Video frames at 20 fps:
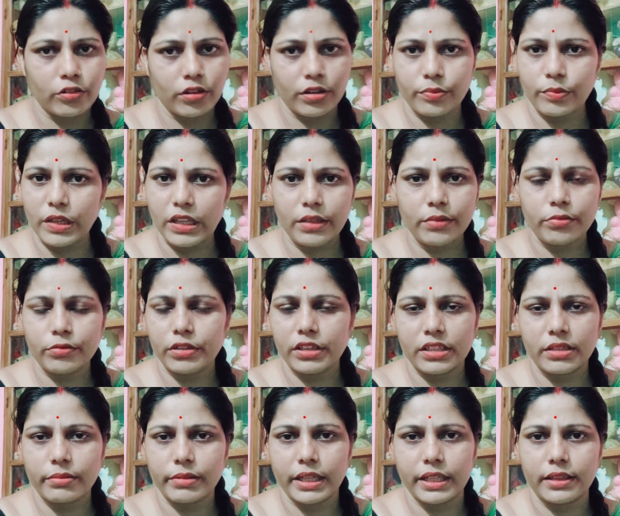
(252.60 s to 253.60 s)
নর্মালি
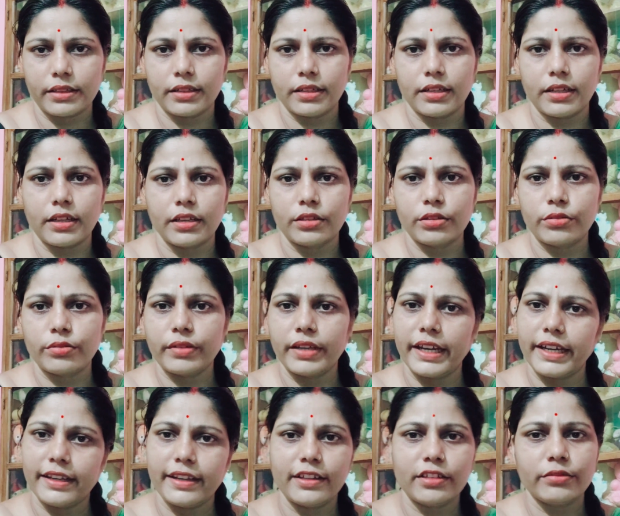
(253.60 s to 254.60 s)
বলতে পারতে না তো
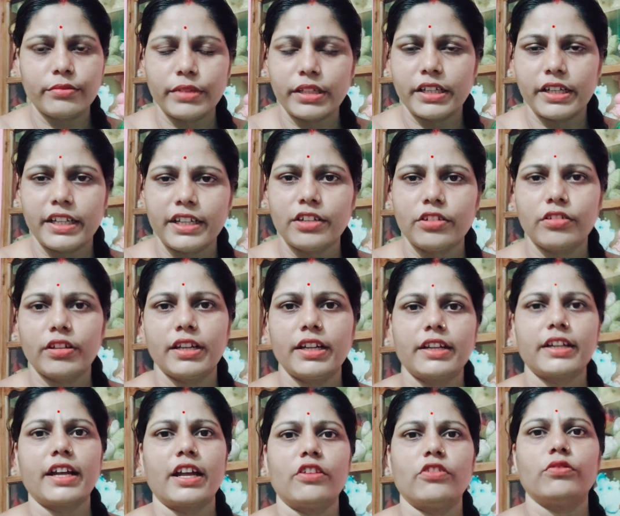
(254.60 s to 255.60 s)
এটাই তোমার ড্রিঙ্ক
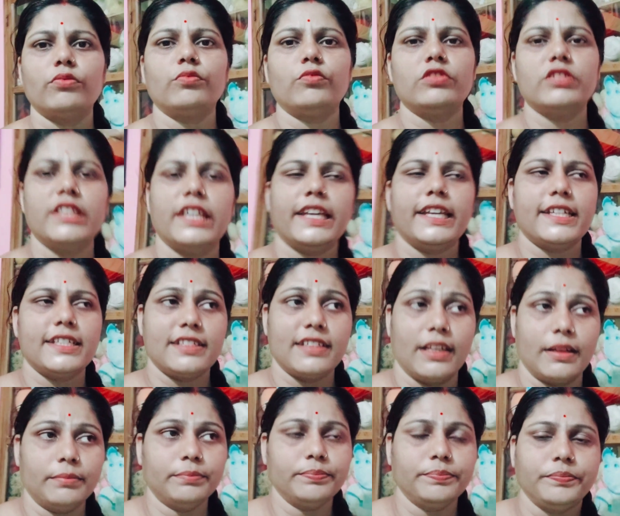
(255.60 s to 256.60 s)
করার কারণ বুঝেই
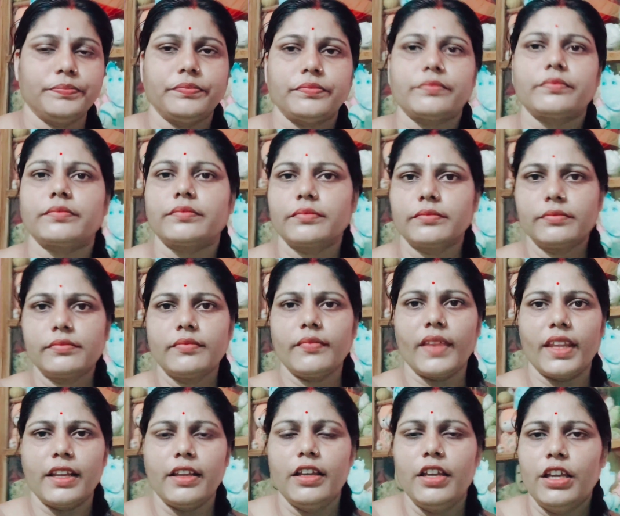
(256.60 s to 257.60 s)
গেছিলাম
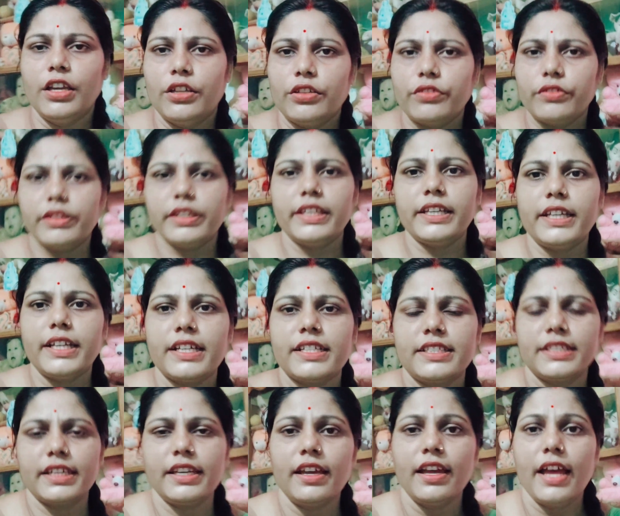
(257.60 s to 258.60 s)
তো ঠিক
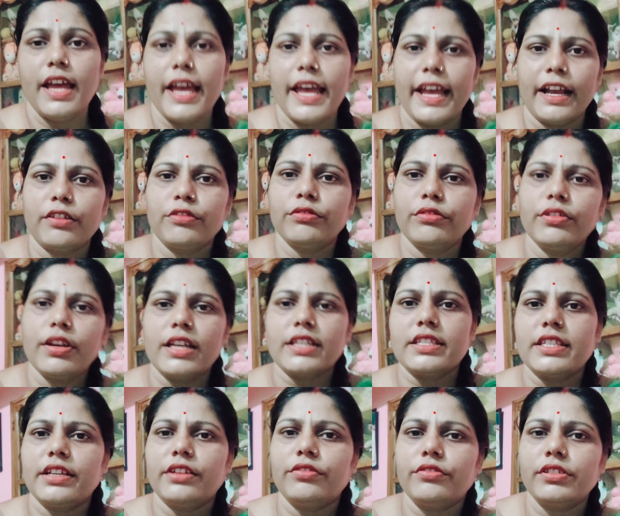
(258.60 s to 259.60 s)
আছে এখনও
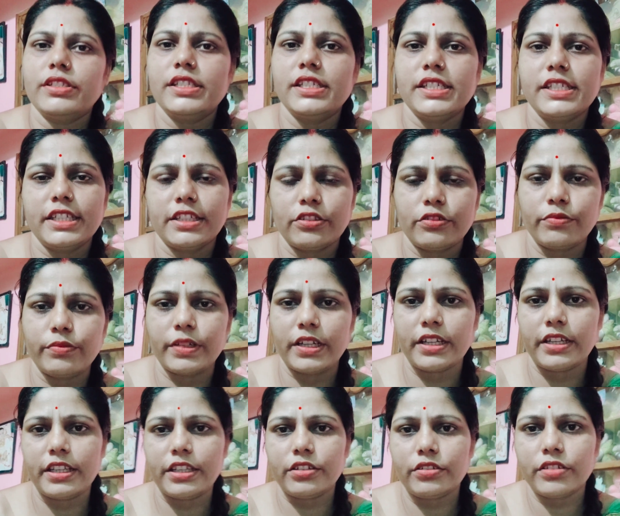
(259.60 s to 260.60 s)
আশা করছি যে তোমরা
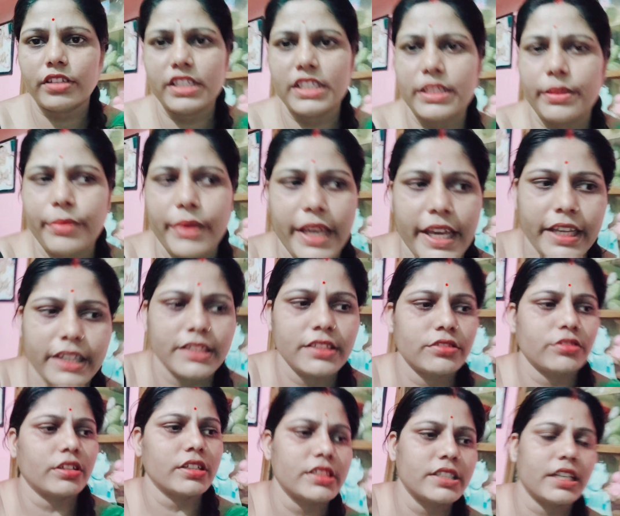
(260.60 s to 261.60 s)
ঠিক হয়ে যাবে একই
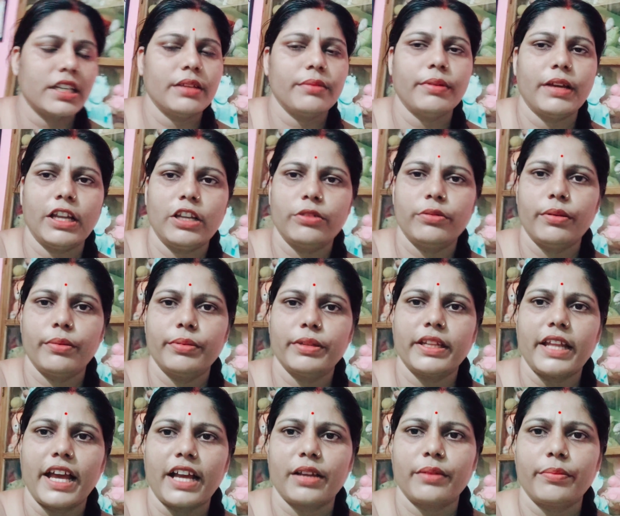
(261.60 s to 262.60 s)
সংসারে ভালোভাবে
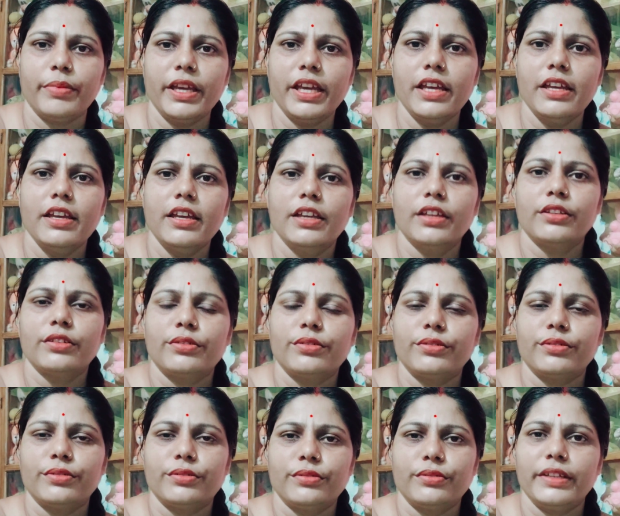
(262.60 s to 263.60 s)
থাকবে
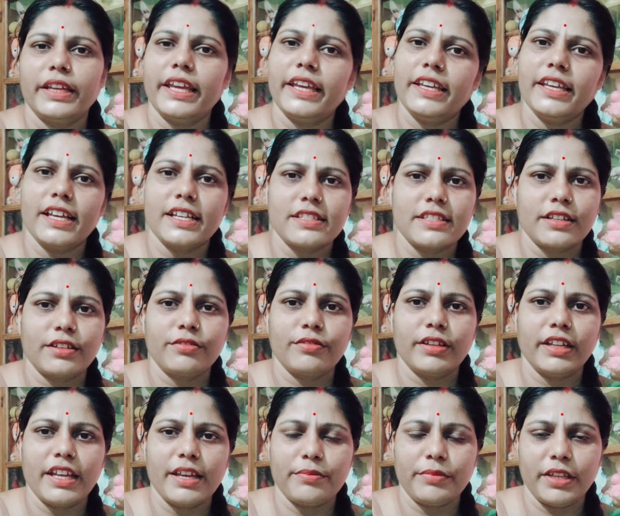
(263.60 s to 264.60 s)
তো এই আশা
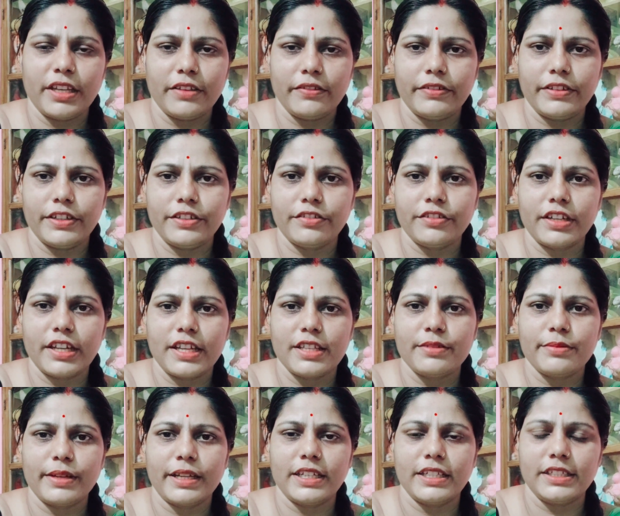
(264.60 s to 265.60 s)
করে আমি এই ভিডিওটা
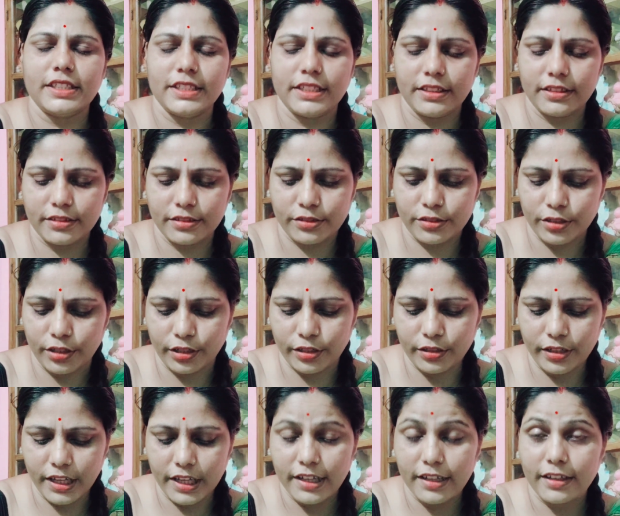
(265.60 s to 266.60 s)
আজ বানিয়েছি
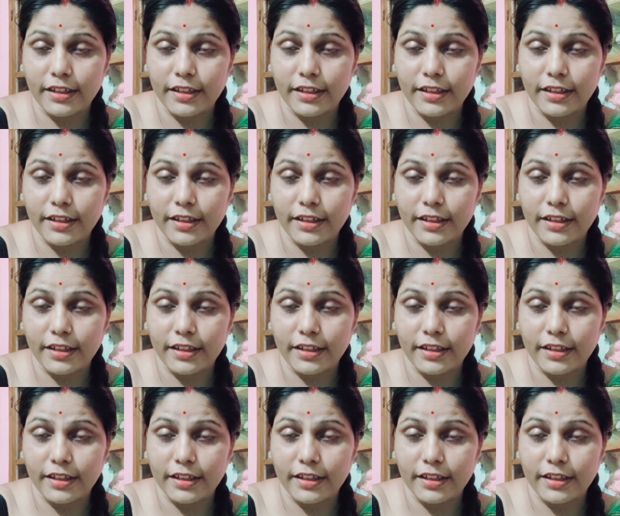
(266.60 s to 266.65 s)
চলো